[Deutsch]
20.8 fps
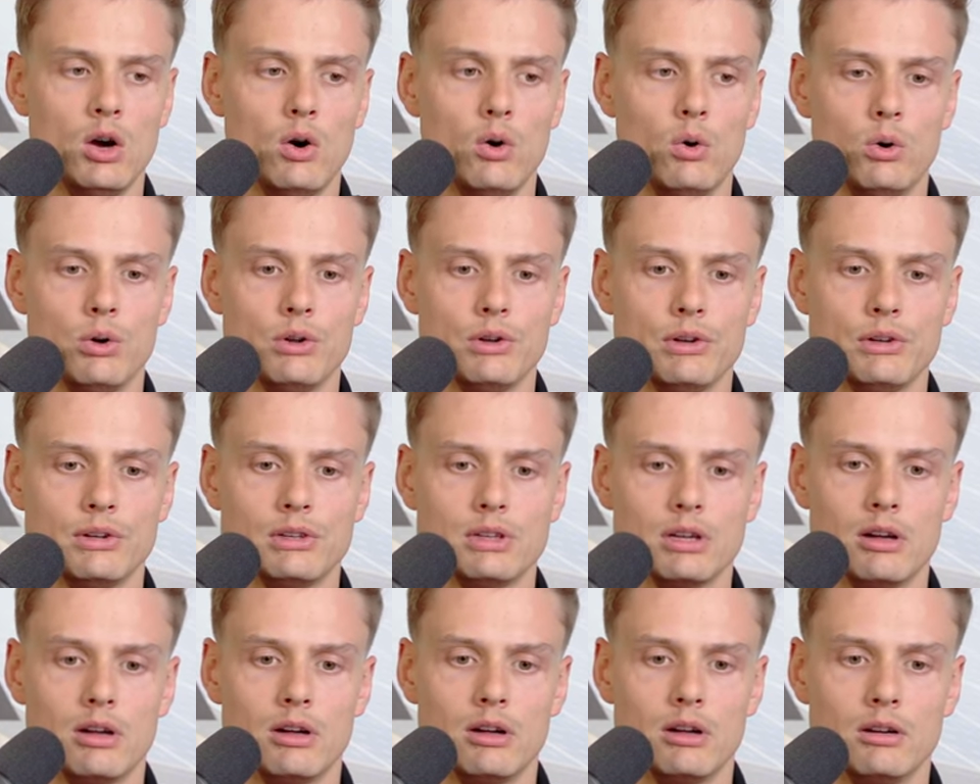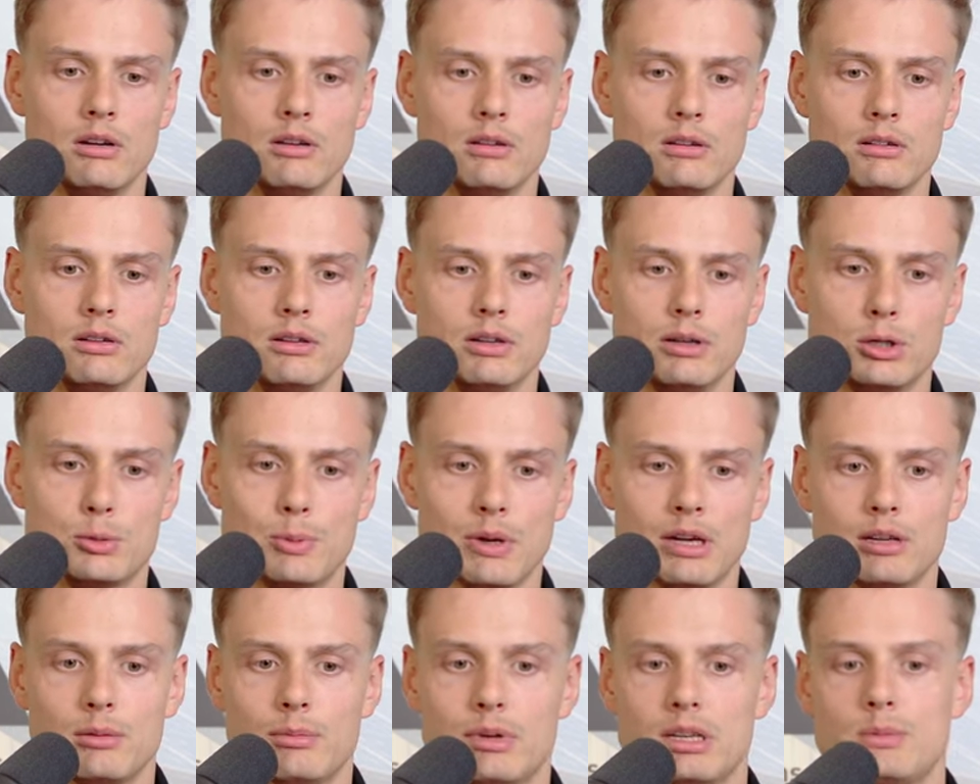Und äh, ich
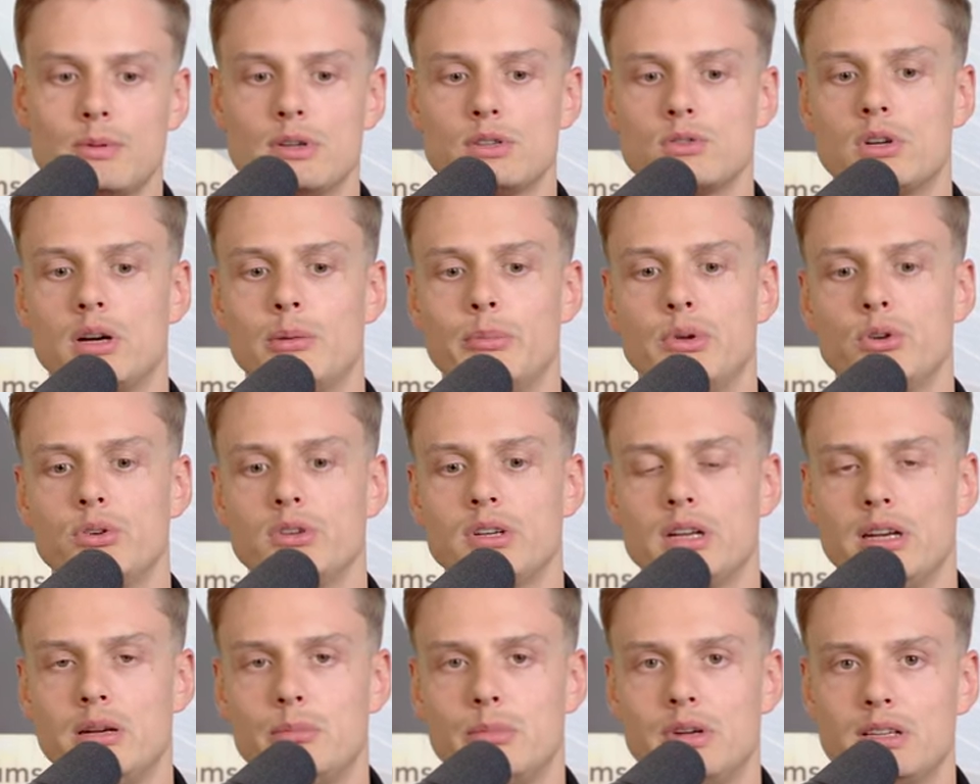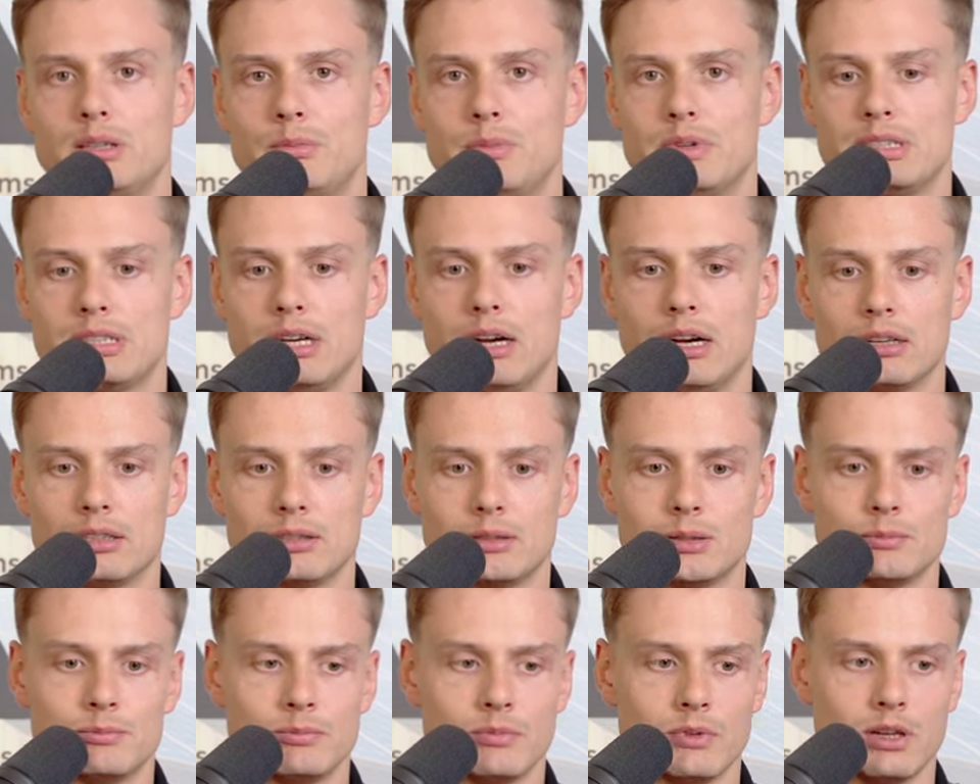spreche manchmal sogar mit Unternehmern, die mir
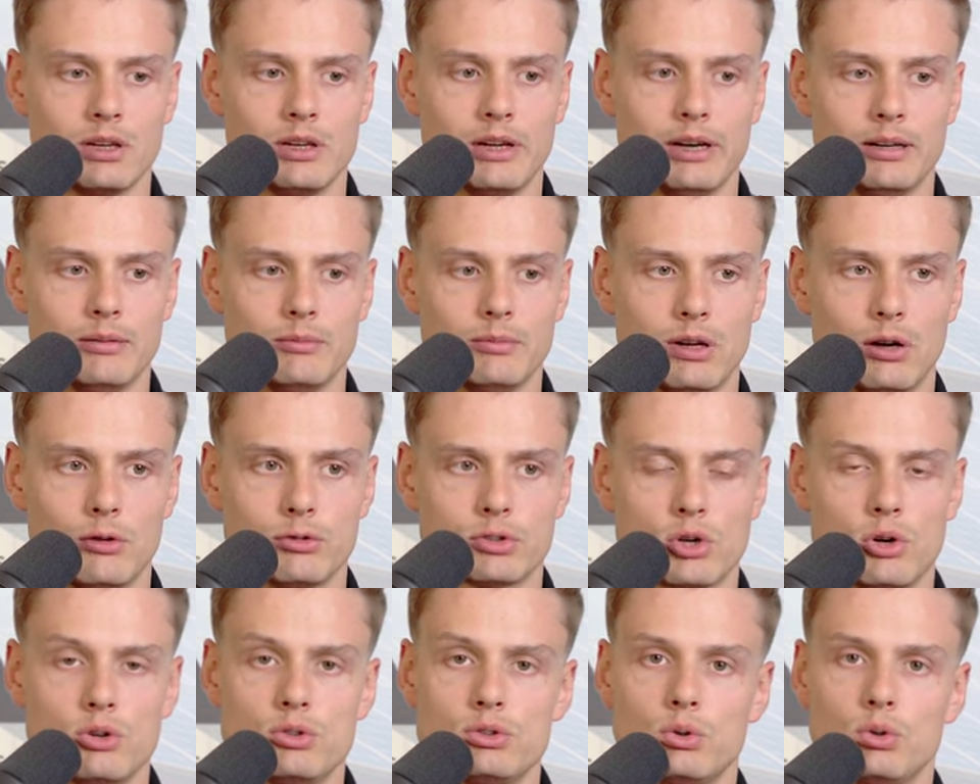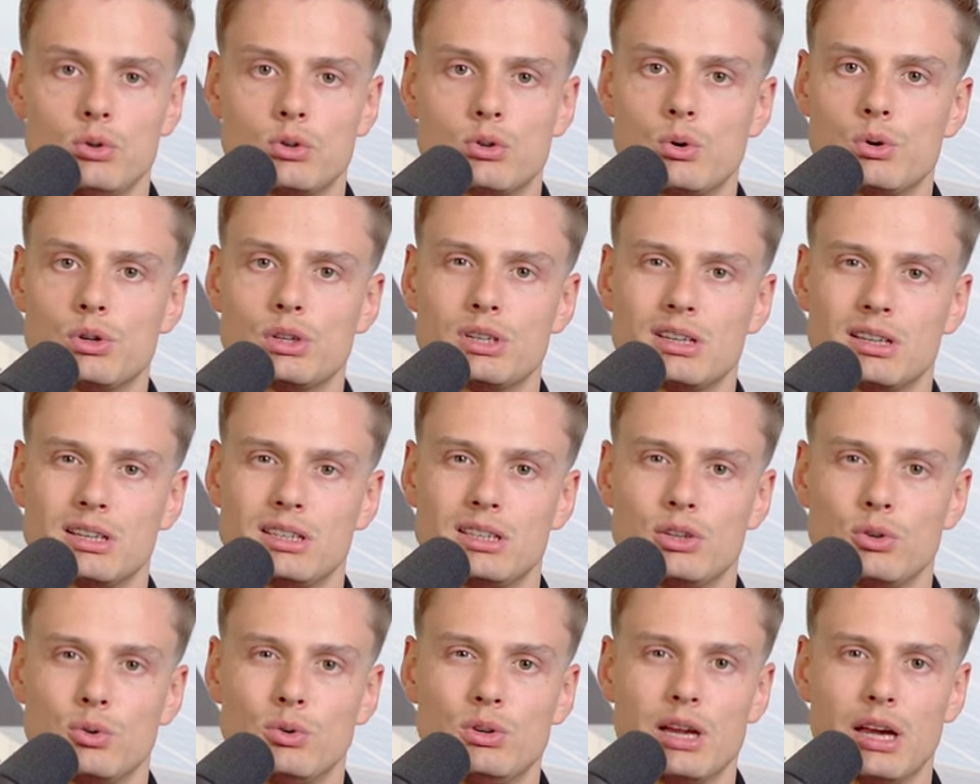sagen, ja, aufs Konto gucke ich
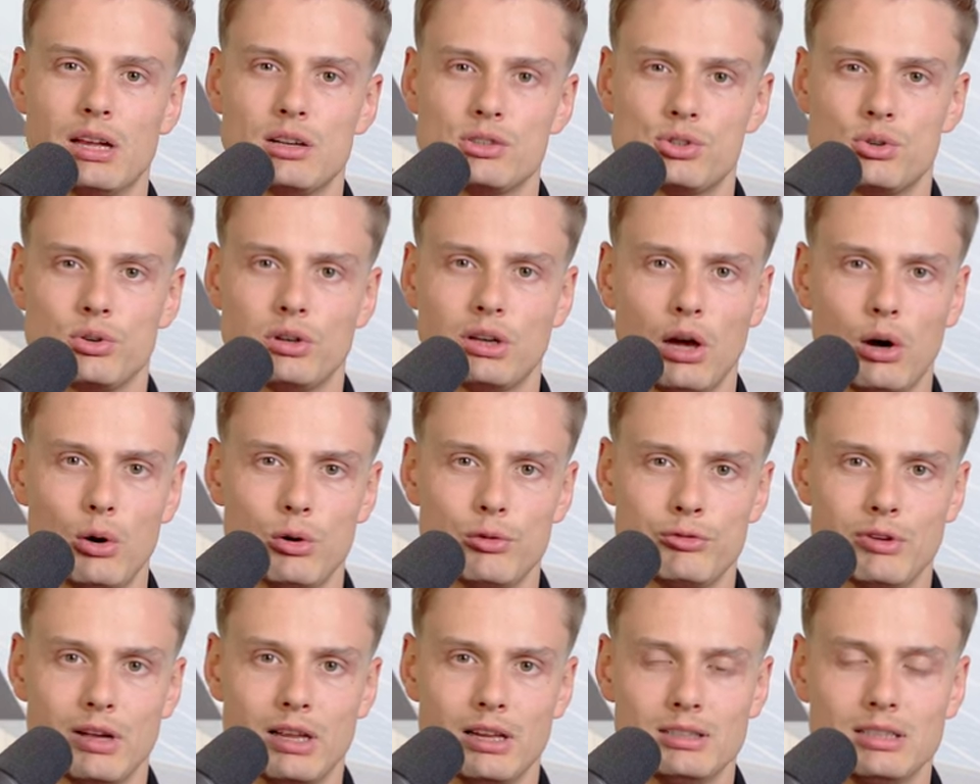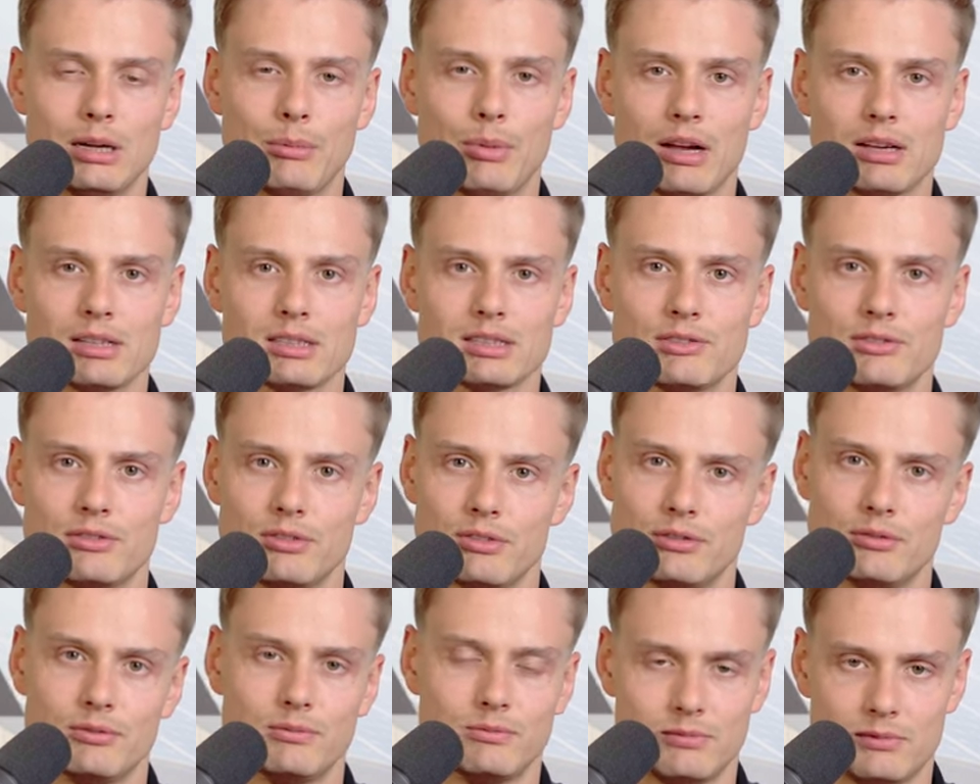richtig ungern schon drauf, weil ich habe Angst,
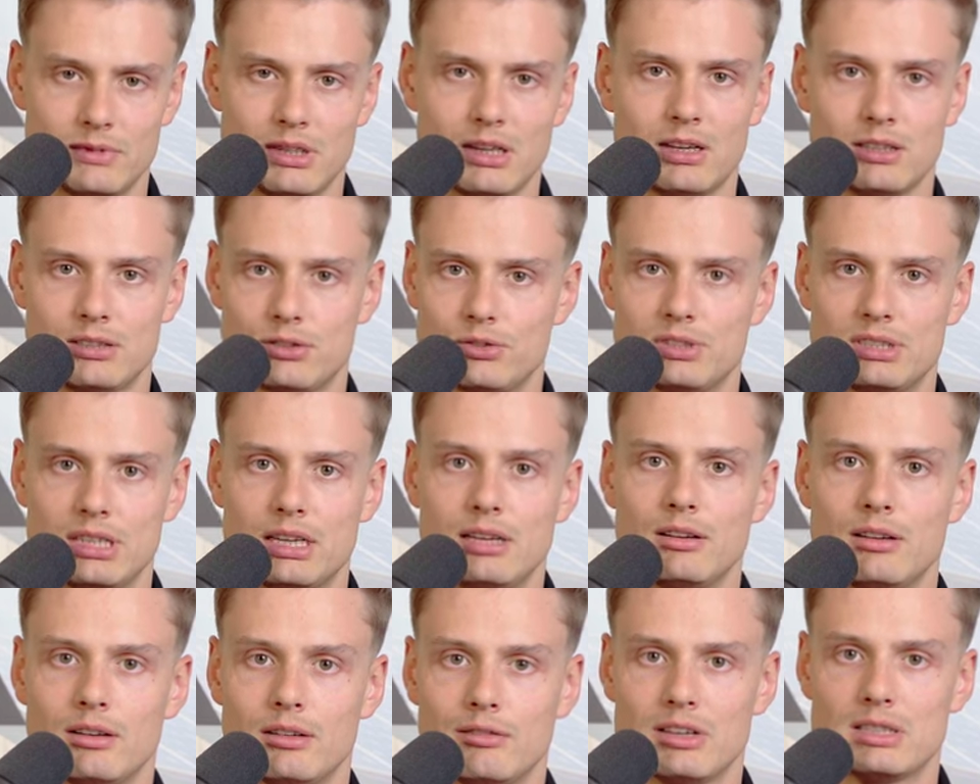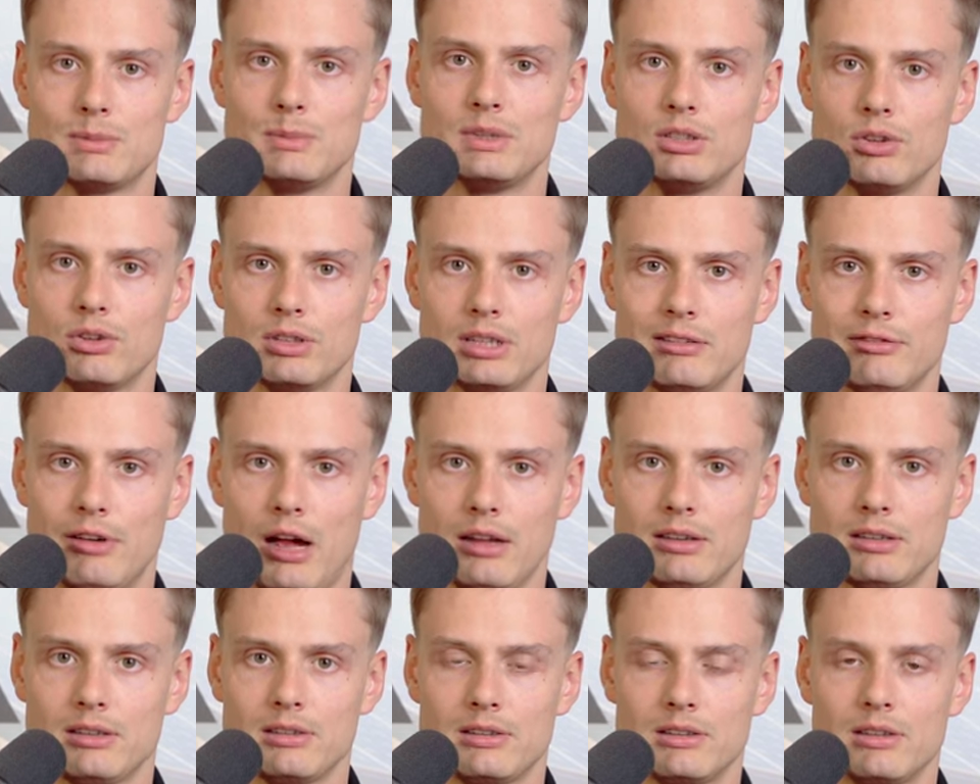da zu sehen, was mich dort
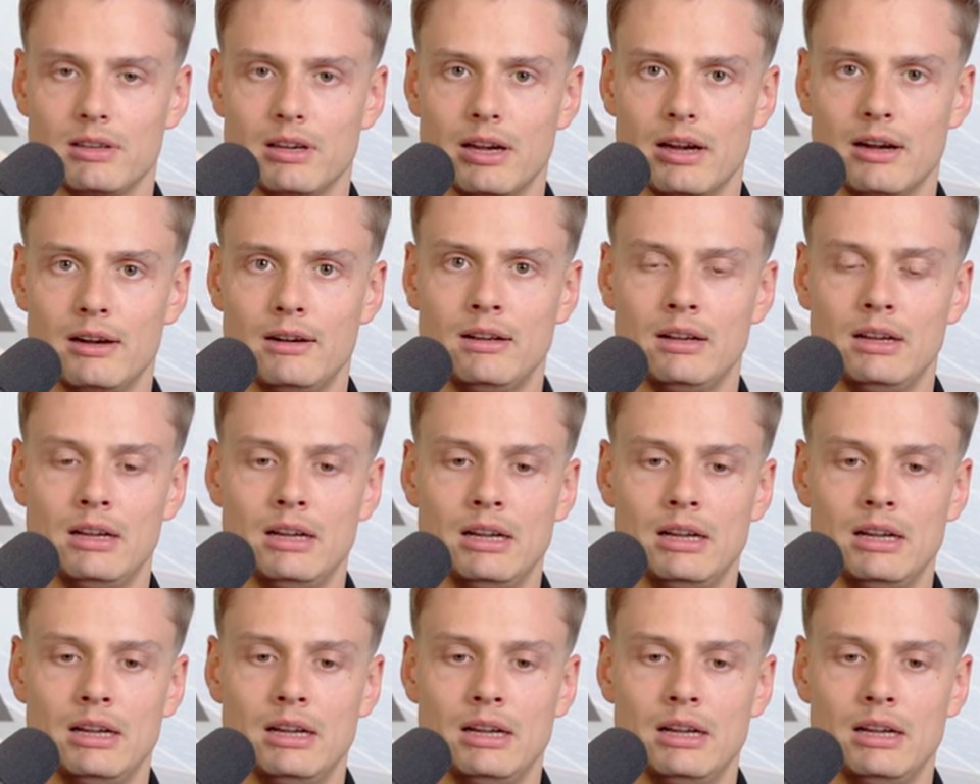erwartet. Ja?